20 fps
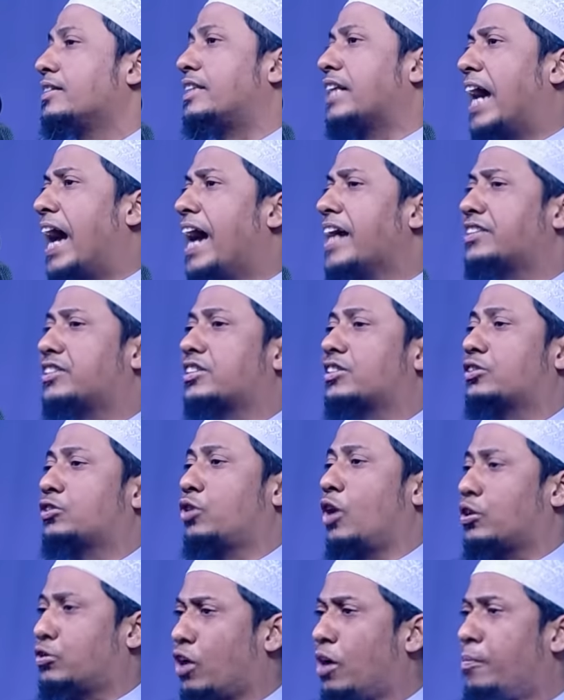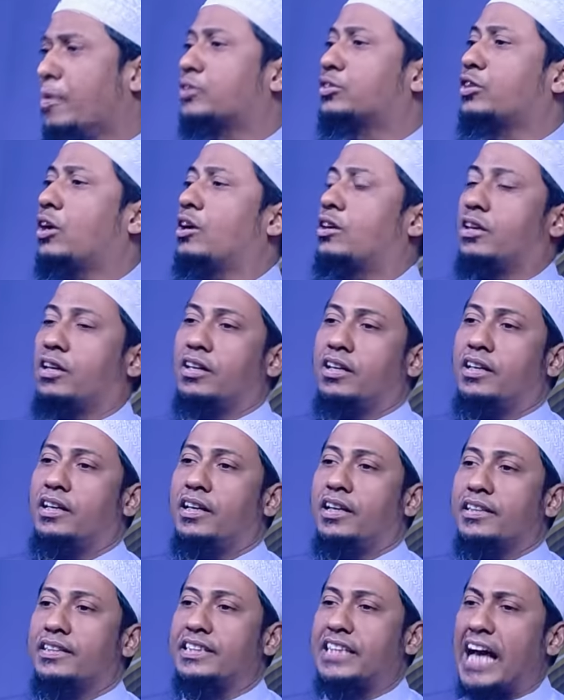তেইশ শত বছর
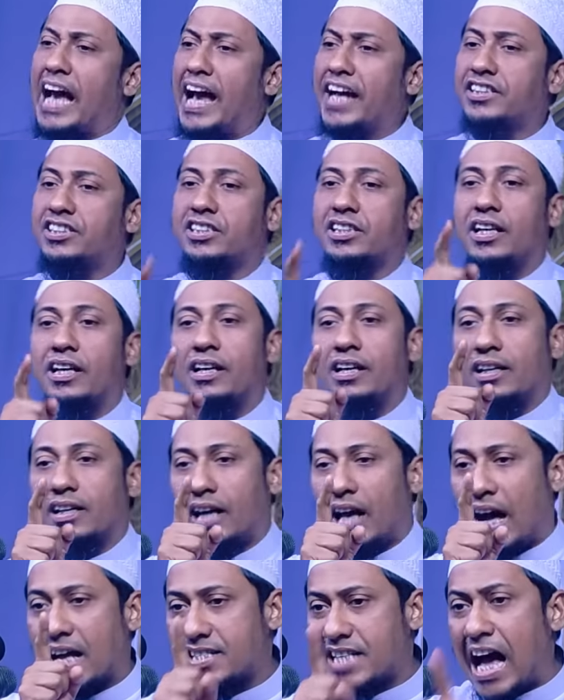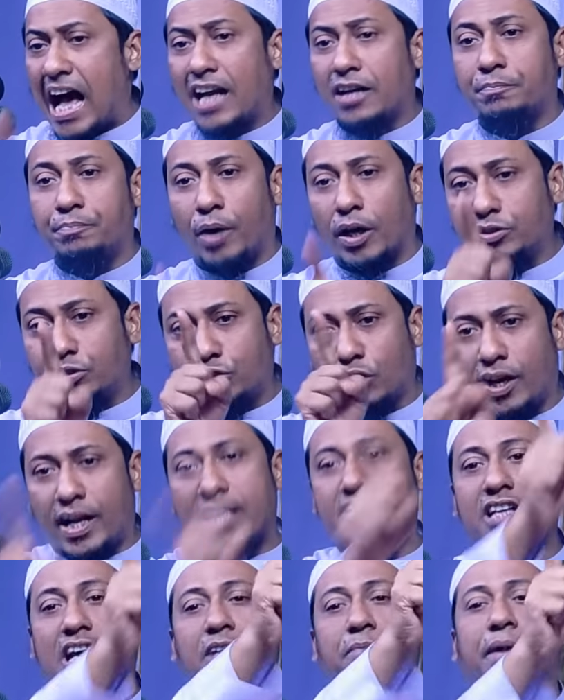তেইশ হাজার বছরে
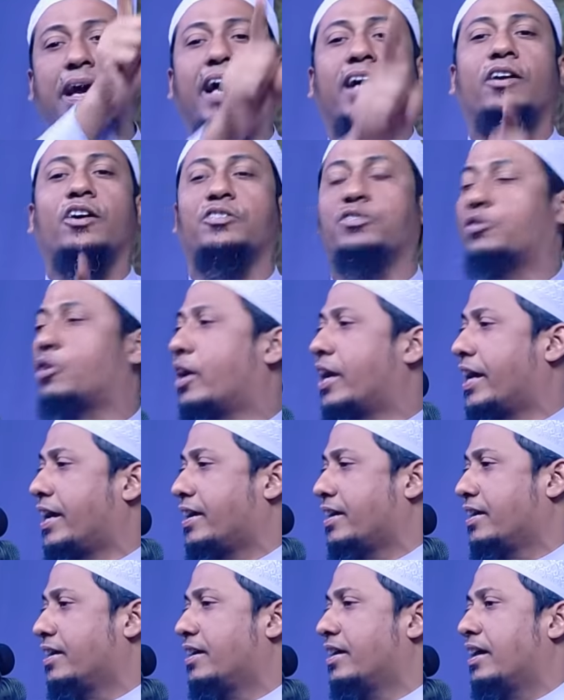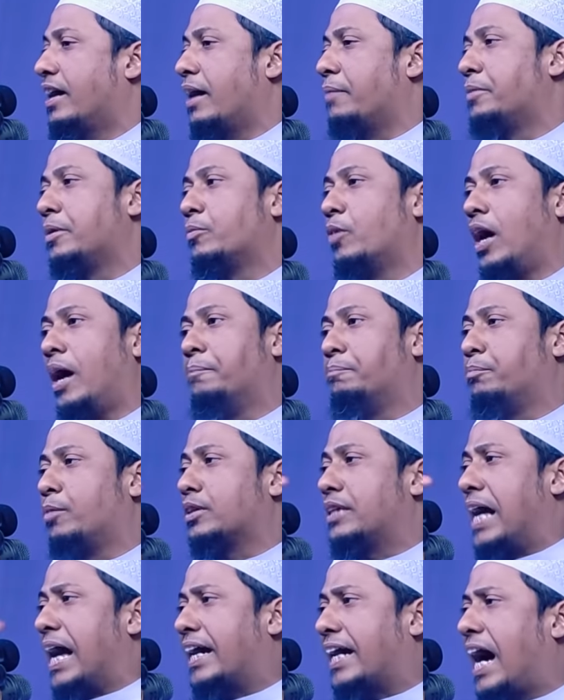যেই মেহনত করে আমি
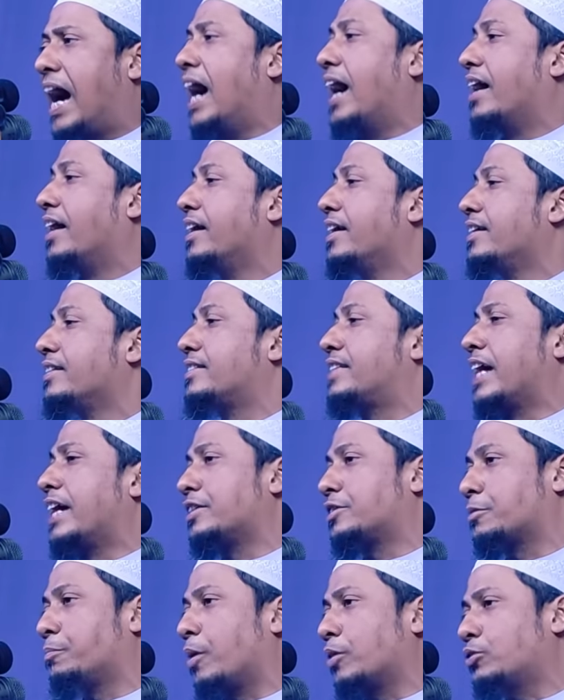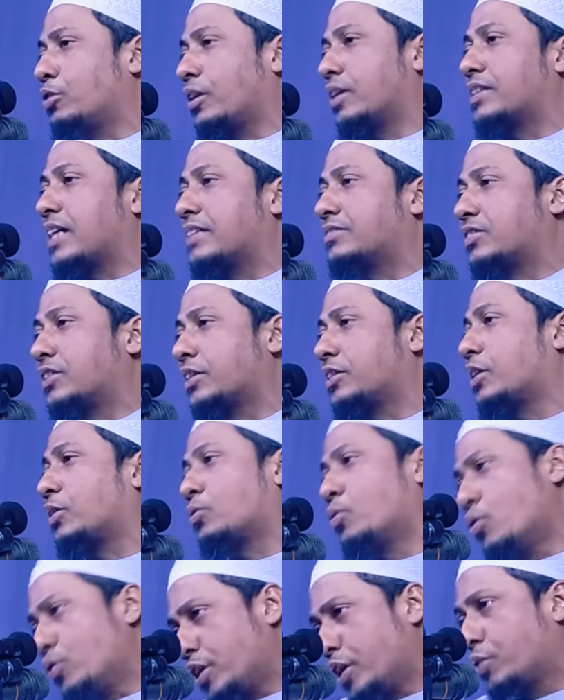মোহাম্মদ একা তেইশ বছরে তার চেয়ে
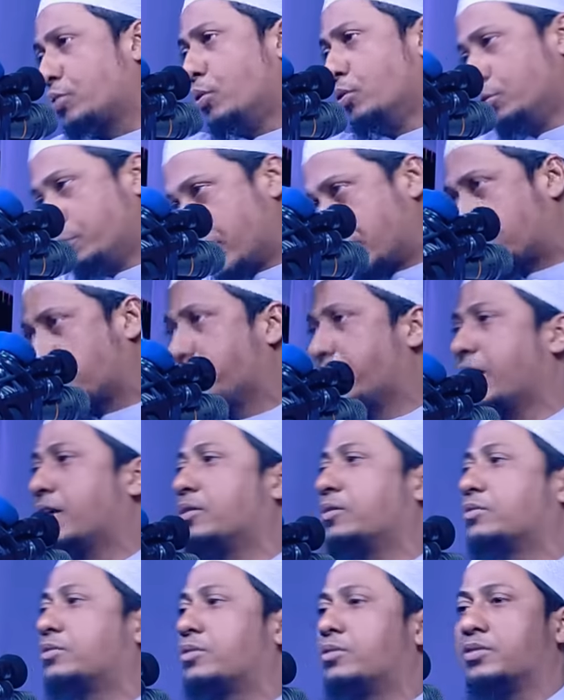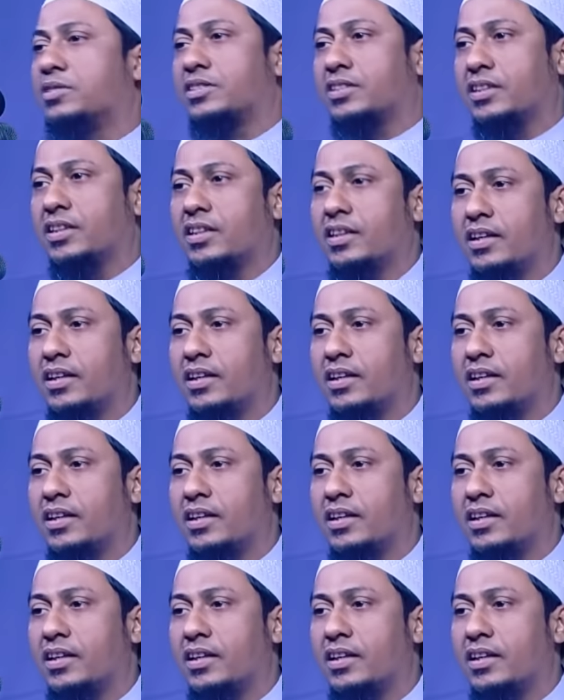কোটি গুণ বেশি মেহনত করছি